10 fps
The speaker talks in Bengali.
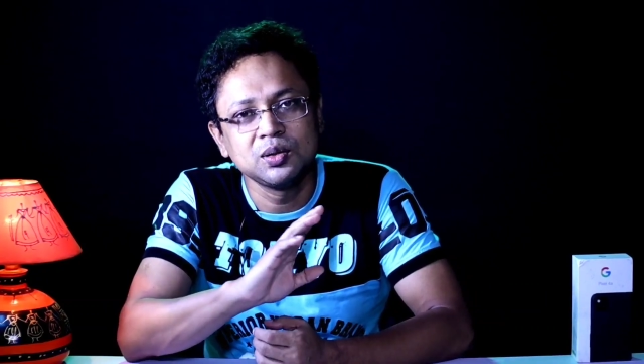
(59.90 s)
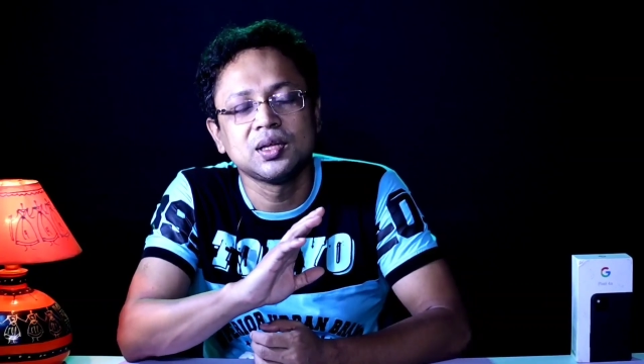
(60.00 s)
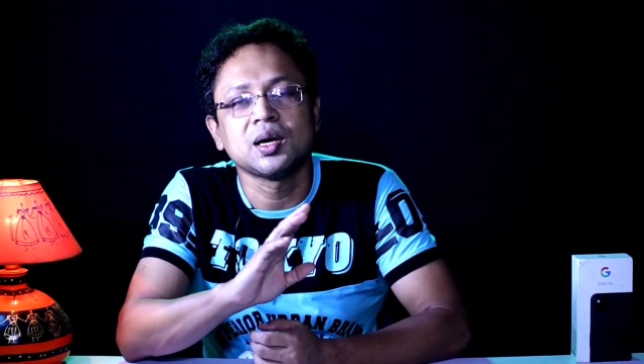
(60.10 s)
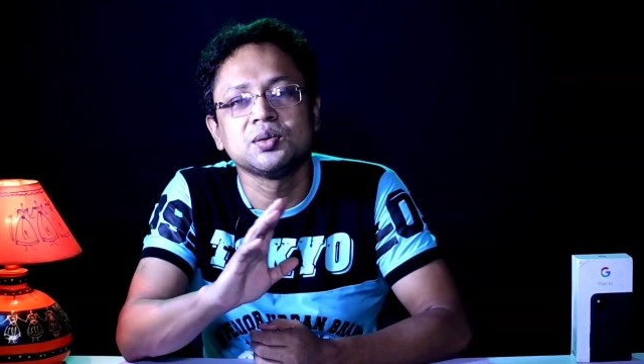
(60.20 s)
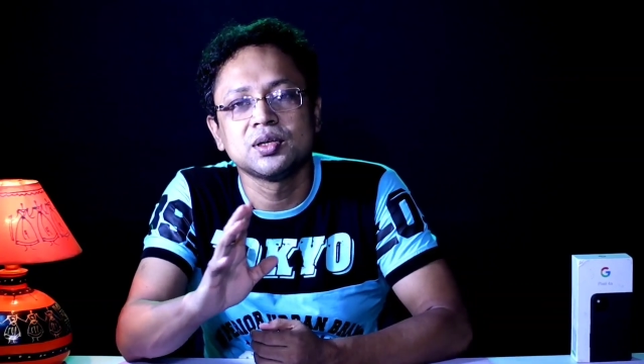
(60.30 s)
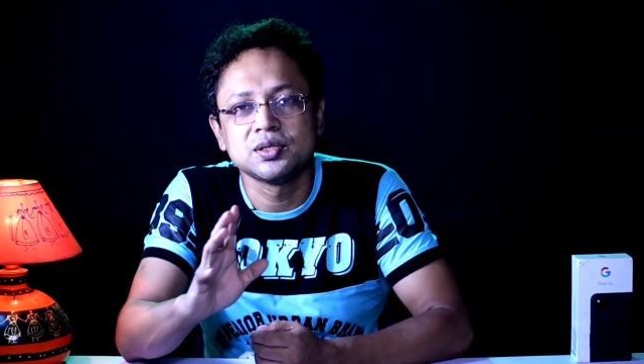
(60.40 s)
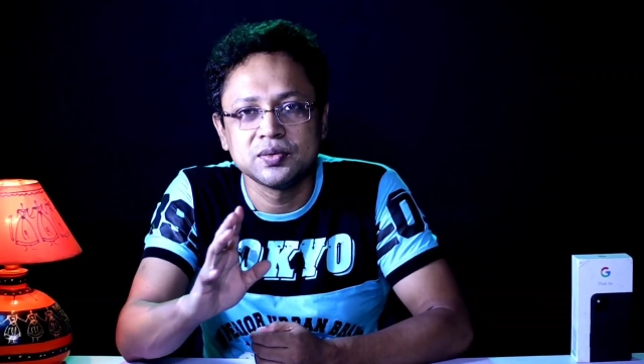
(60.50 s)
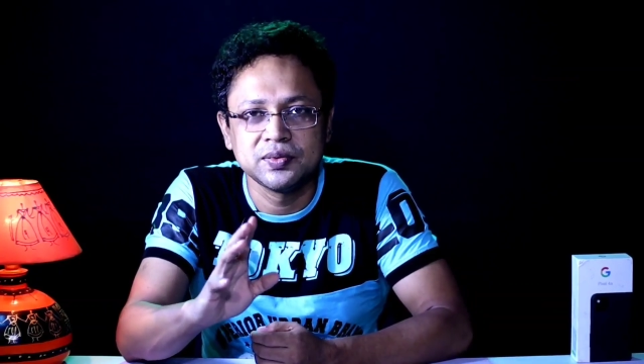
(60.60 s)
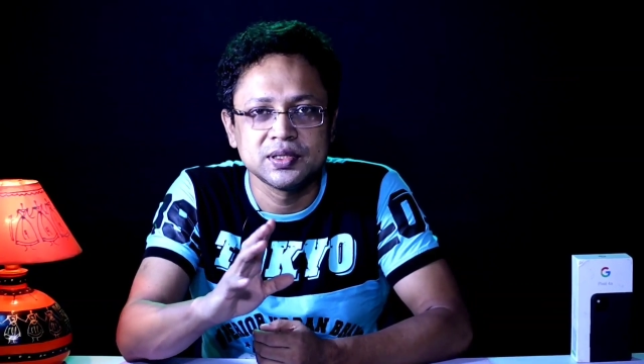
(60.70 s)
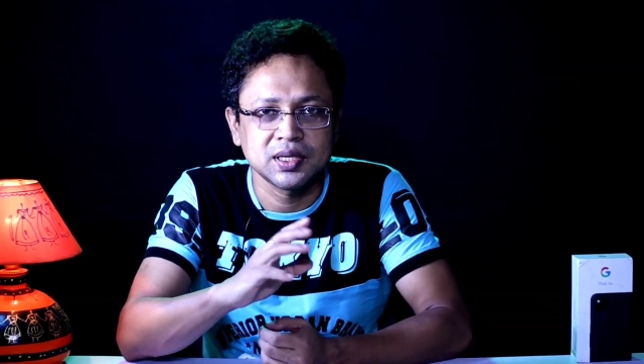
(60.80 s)
তখন
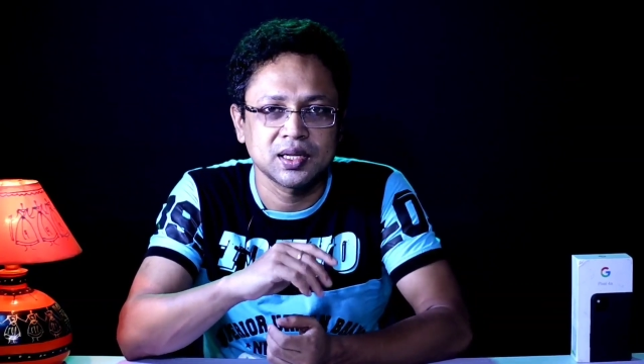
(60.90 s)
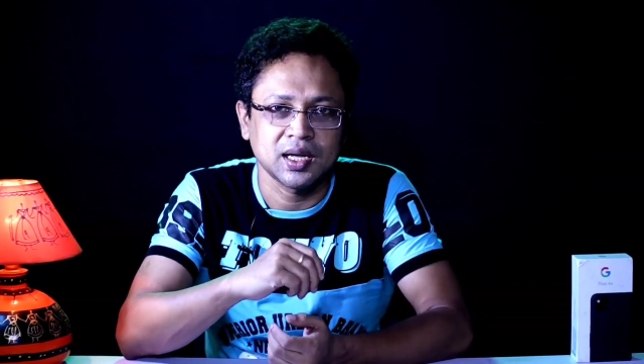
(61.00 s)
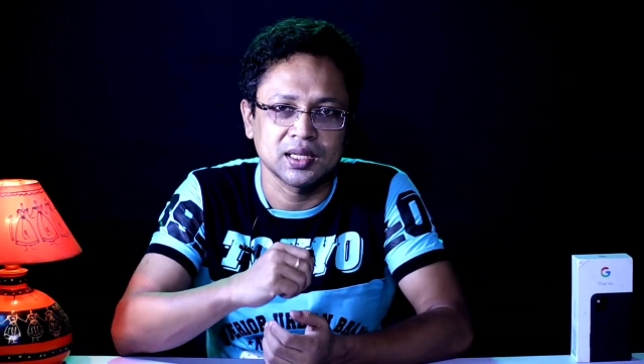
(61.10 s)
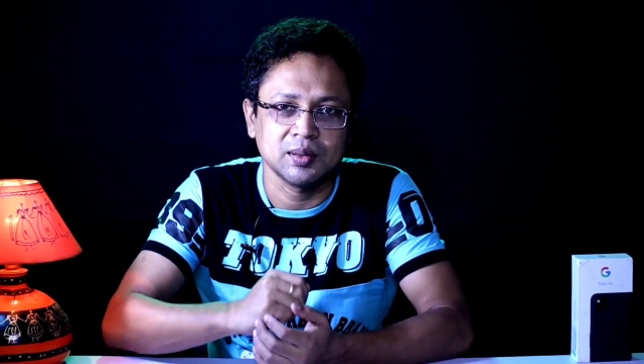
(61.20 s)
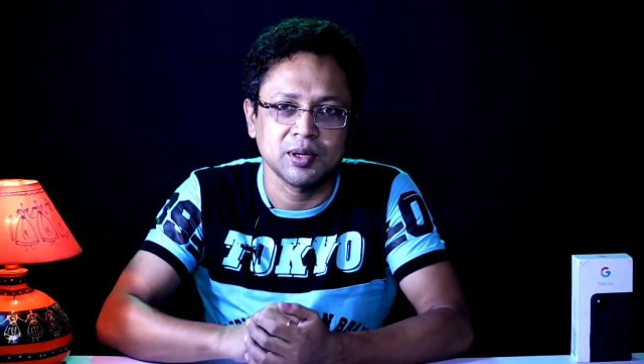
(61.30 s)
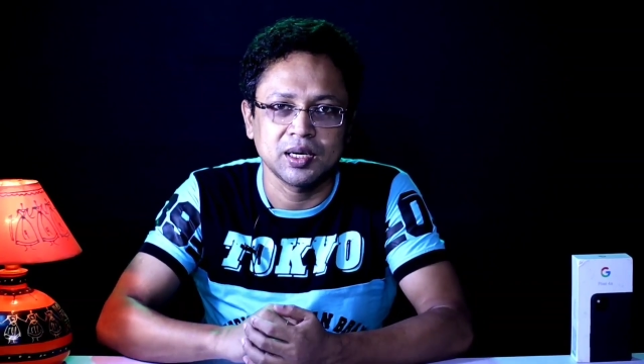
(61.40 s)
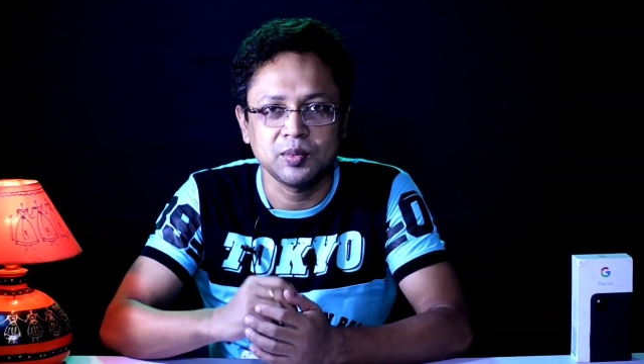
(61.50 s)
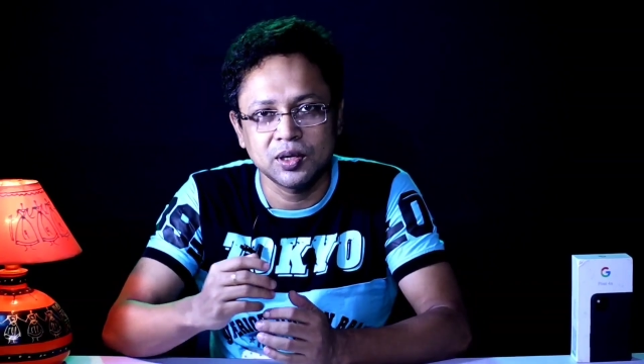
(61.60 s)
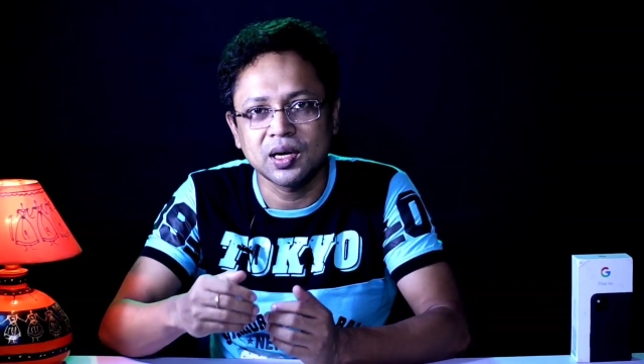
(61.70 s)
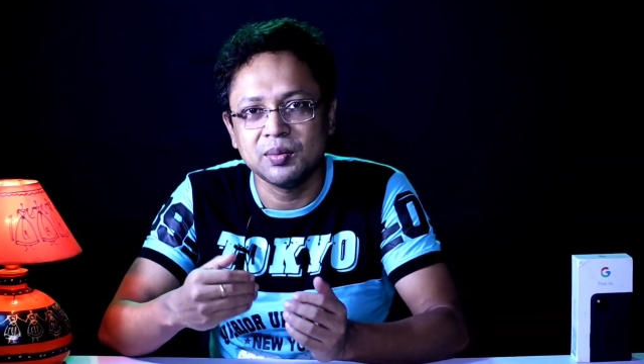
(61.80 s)
দারুণ কিছু ফিচার থাকতে
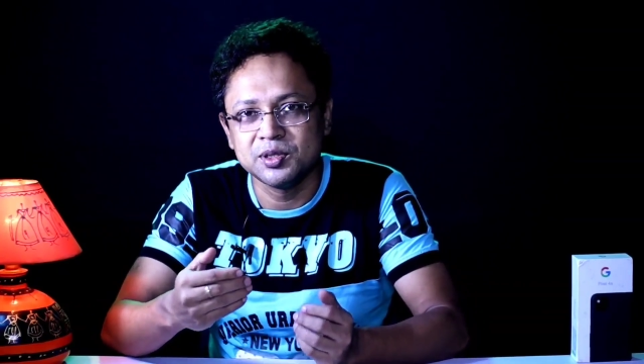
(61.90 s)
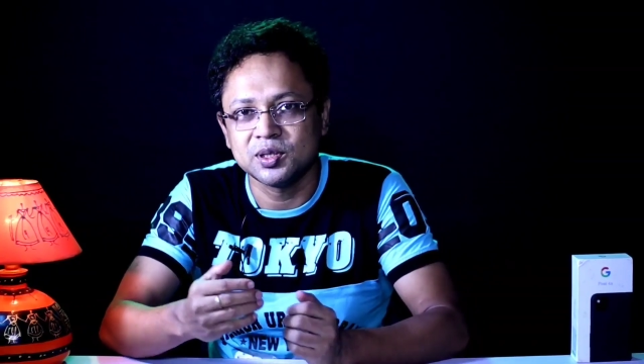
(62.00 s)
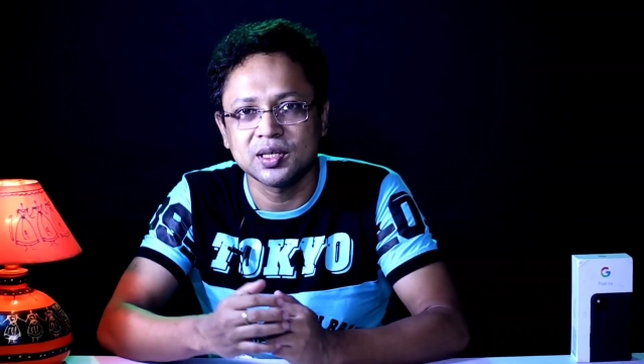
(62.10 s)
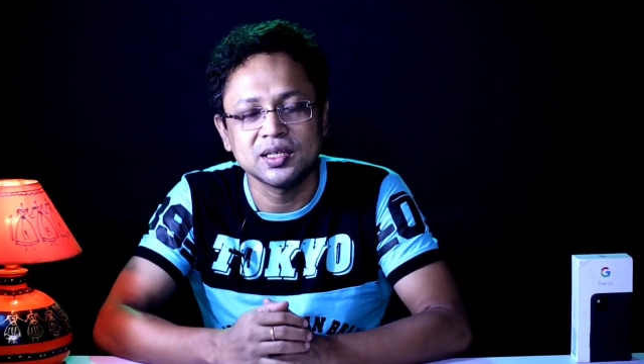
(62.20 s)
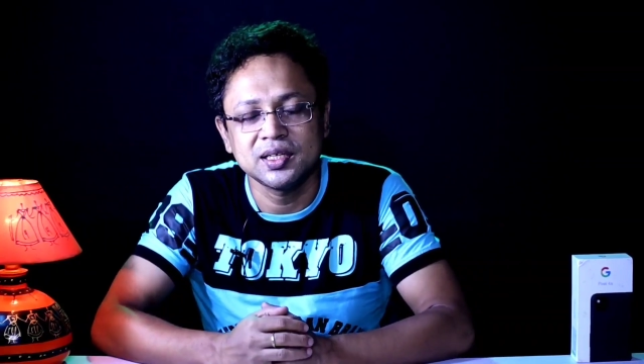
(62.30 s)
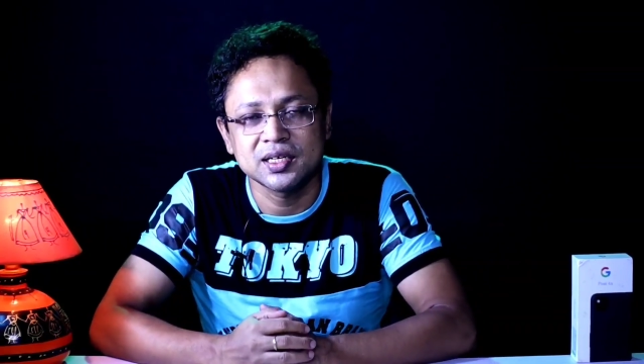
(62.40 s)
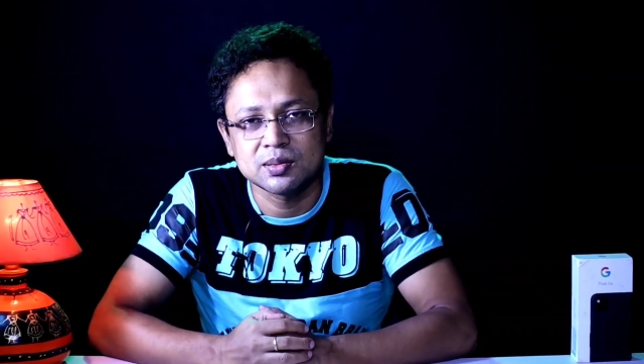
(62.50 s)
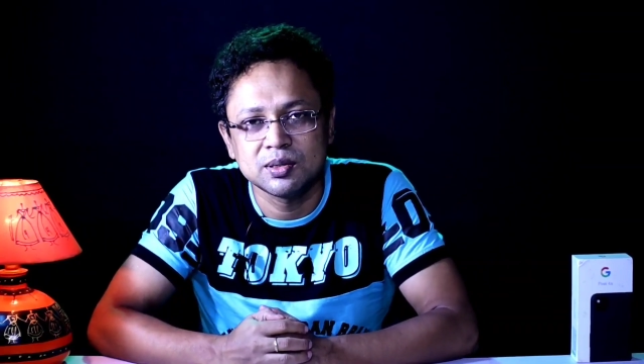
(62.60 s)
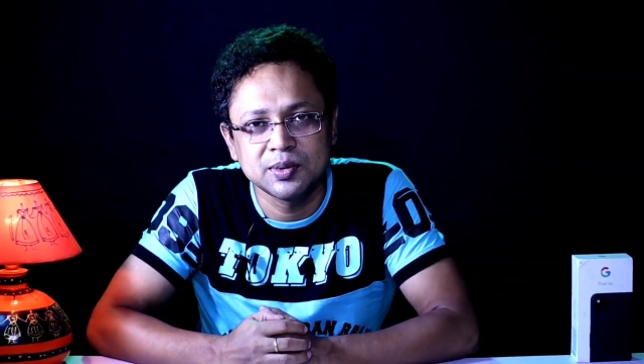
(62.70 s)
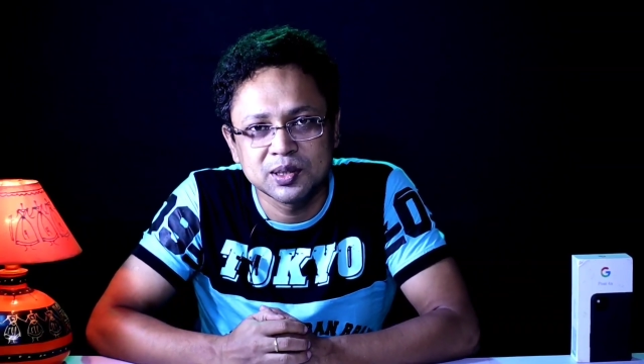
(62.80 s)
পারে এবং আমি
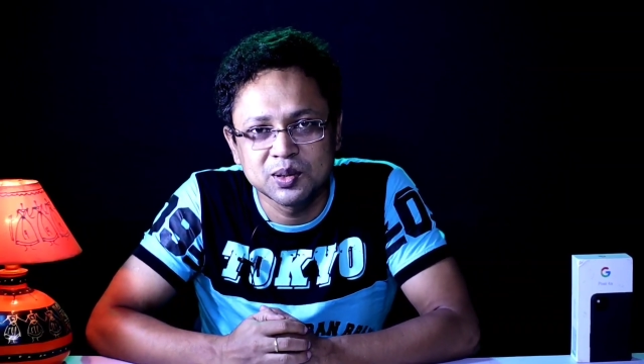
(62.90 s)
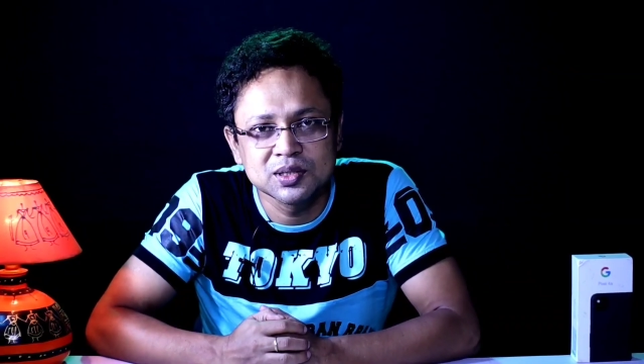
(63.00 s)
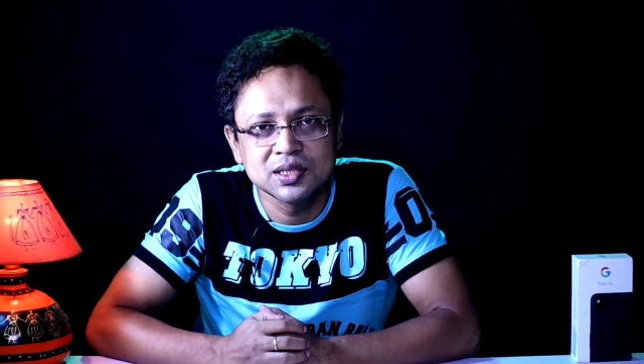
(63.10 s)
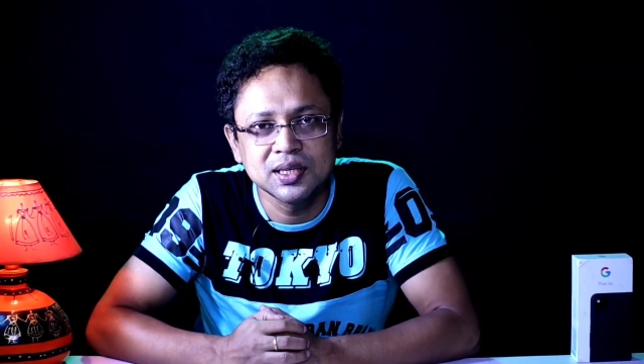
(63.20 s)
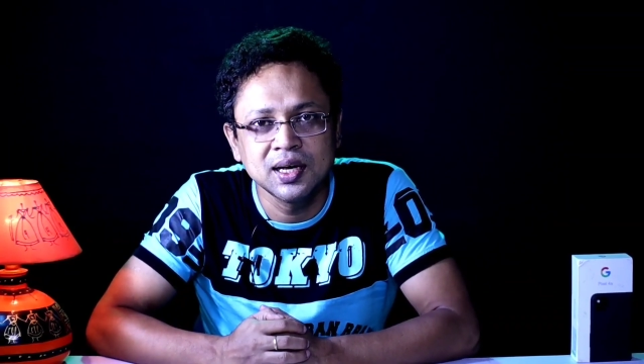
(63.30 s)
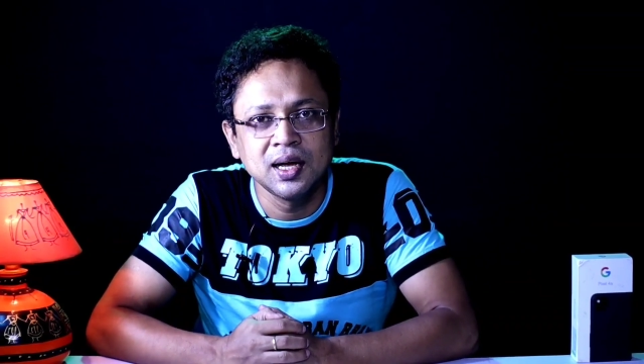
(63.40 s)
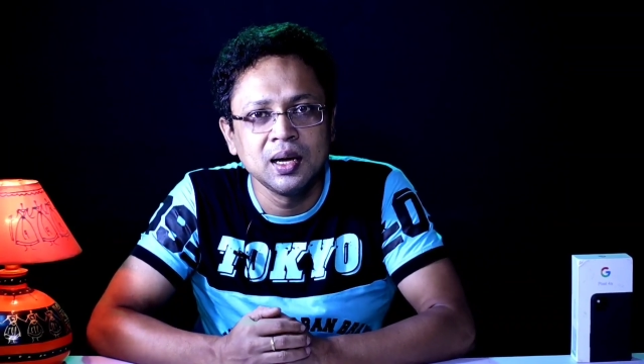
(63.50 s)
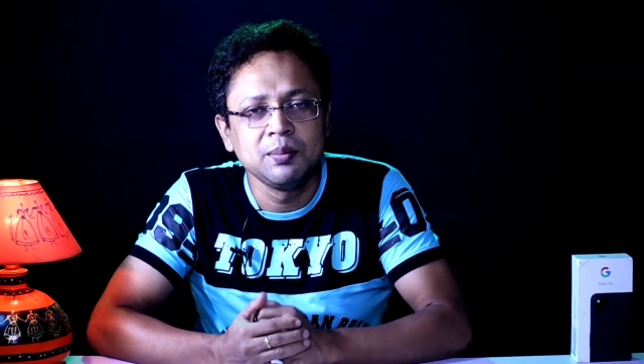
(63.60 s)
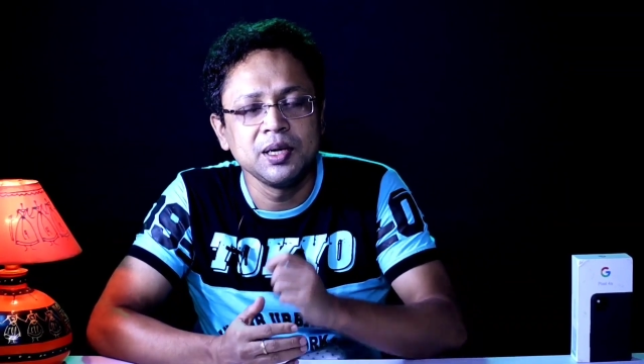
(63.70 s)
যথারীতি এক্সপেরিমেন্ট করছি